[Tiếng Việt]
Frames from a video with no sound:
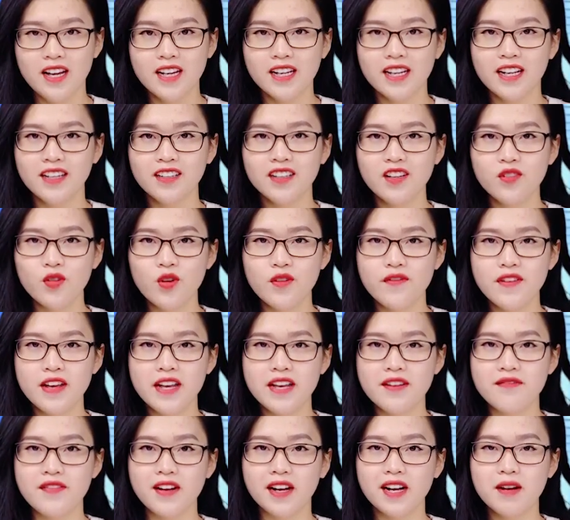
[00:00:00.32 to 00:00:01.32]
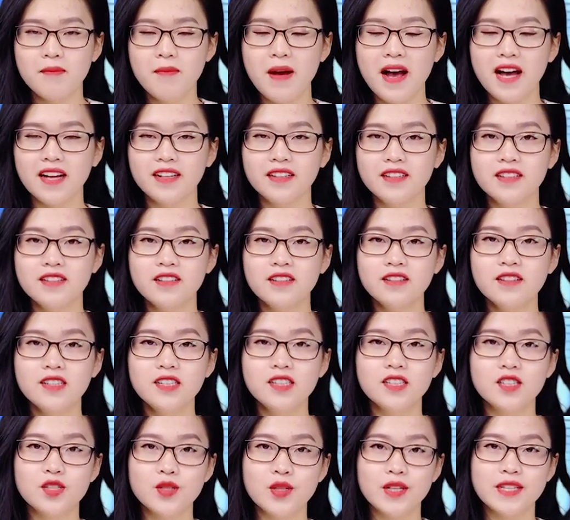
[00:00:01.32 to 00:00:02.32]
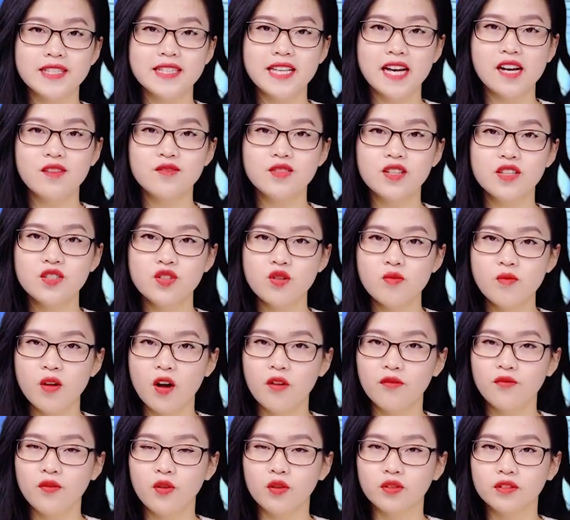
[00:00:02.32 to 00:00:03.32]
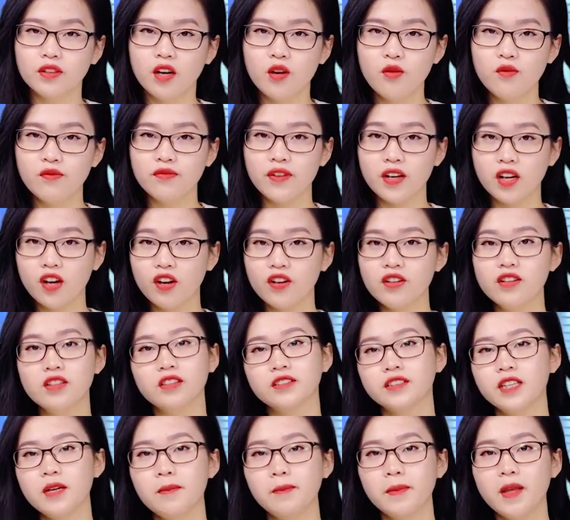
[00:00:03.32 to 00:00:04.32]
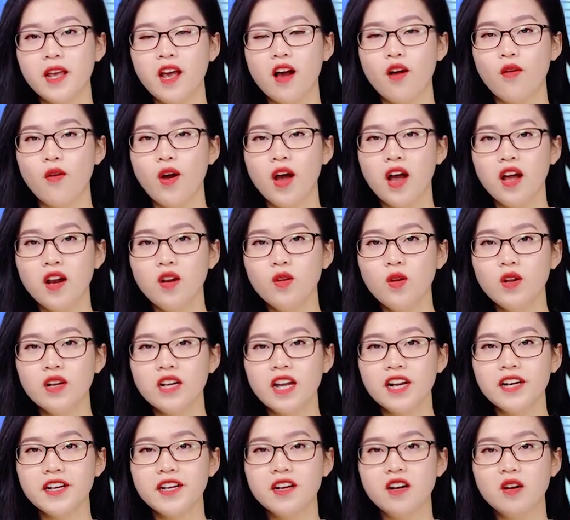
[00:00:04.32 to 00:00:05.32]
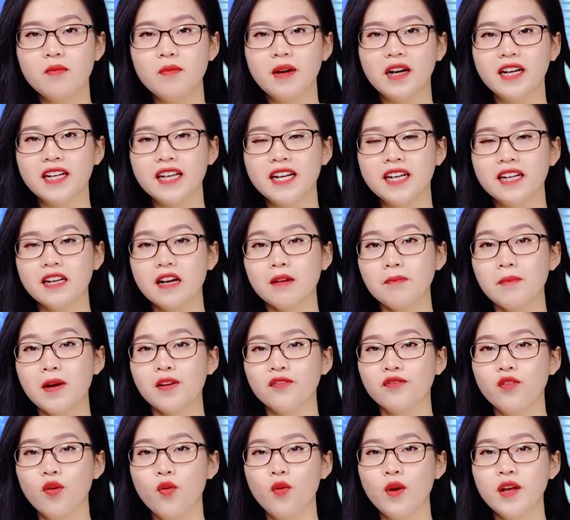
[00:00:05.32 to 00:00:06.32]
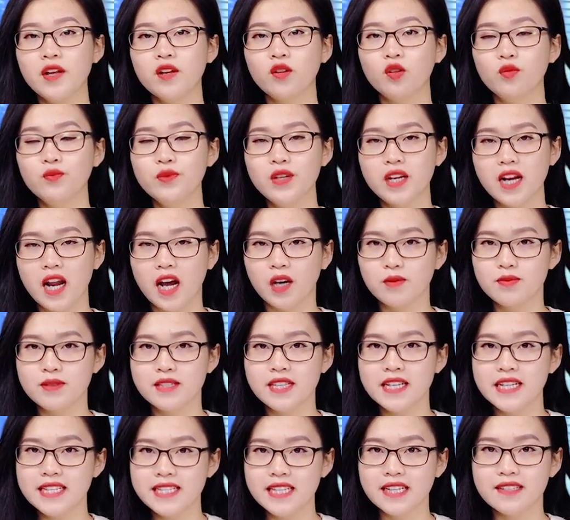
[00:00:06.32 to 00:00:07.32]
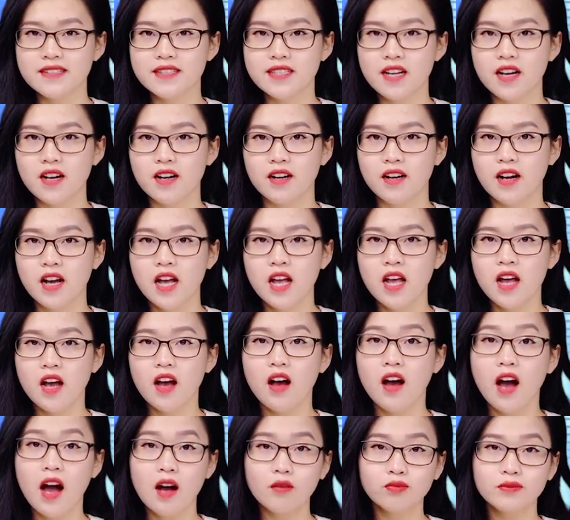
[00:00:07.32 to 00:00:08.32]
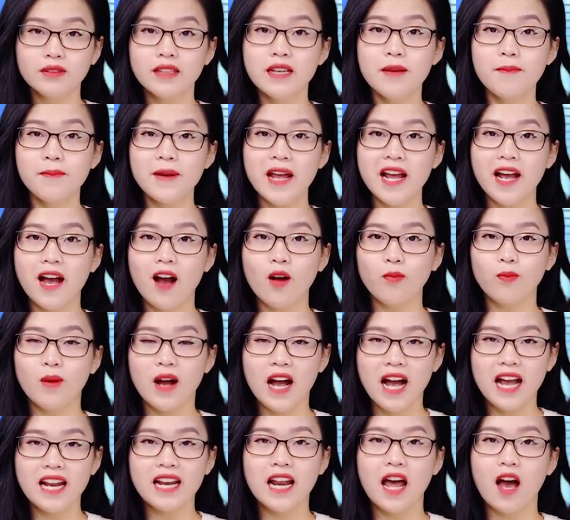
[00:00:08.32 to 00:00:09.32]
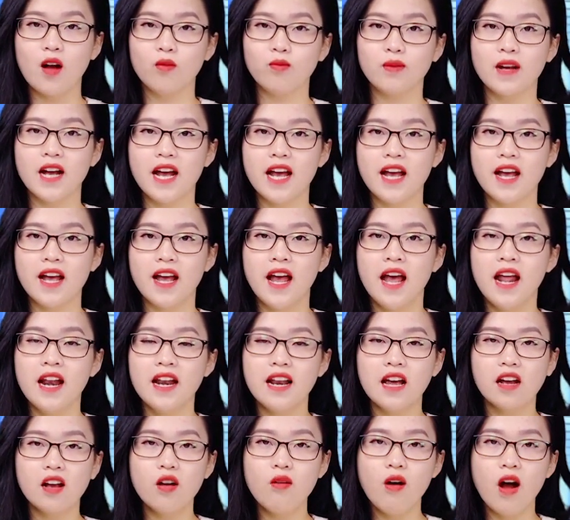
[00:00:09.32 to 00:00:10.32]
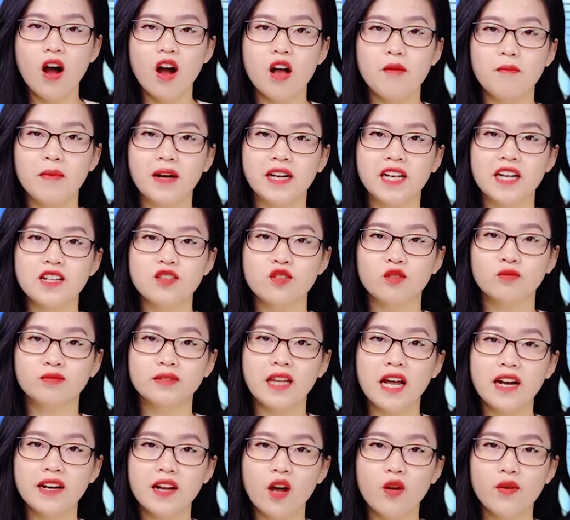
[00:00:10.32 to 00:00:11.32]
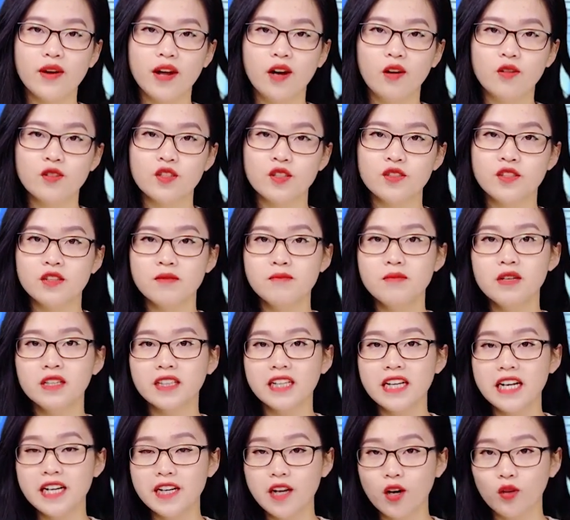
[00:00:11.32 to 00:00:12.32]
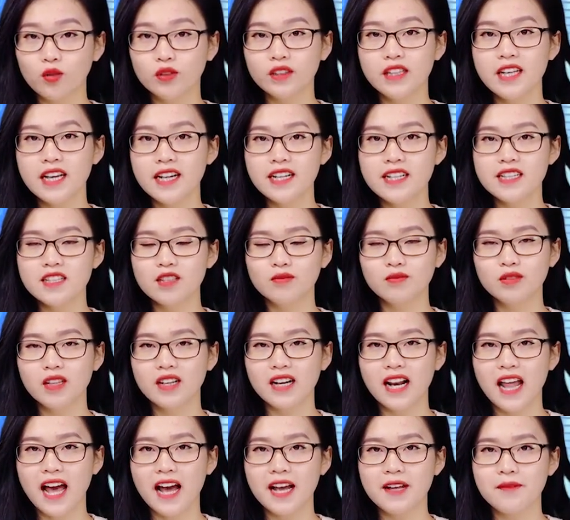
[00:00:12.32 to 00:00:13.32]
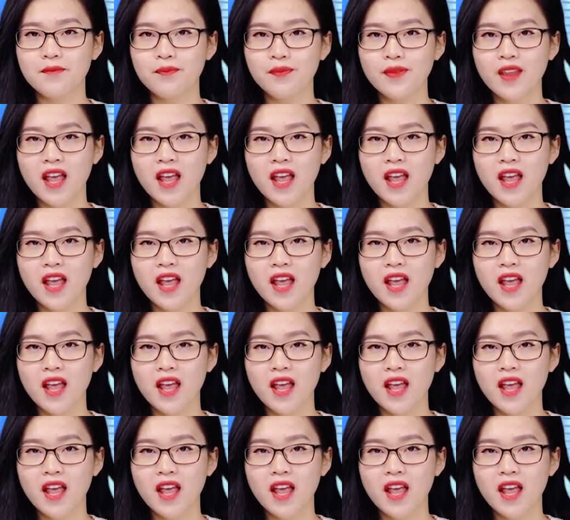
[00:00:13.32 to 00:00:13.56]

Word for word: Kính thưa quý vị và các bạn, ngưỡng cửa chuyển giao giữa trung học phổ thông với con đường tiếp theo luôn là điều mà khiến các bậc phụ huynh cũng như là học sinh chăn trở. À, học tiếp đại học hay là học nghề là câu hỏi mà khiến chúng ta đau đầu cho những bước đi đầu tiên trong tương lai.